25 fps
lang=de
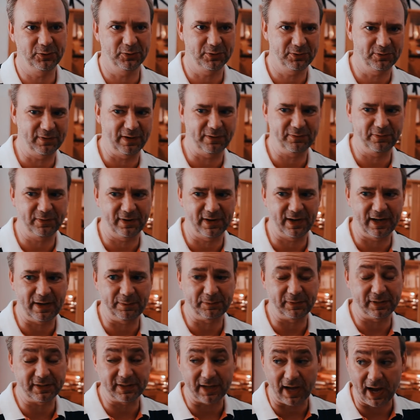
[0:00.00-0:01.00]
Schusswaffen
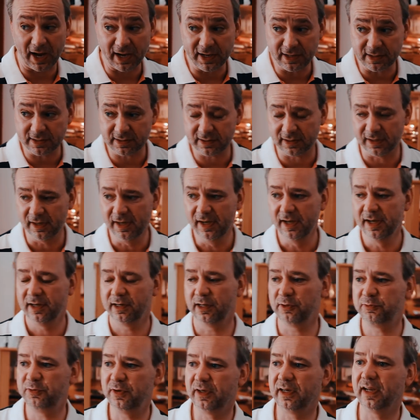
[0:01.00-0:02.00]
gehabt. Das heißt,
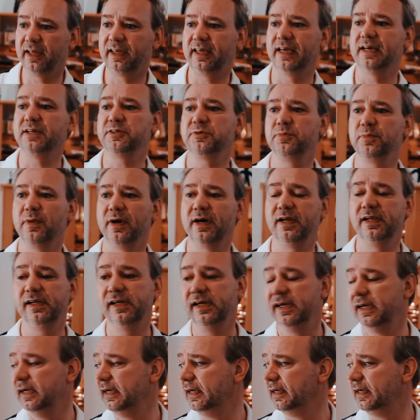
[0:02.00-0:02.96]
dass wir gleich erstmal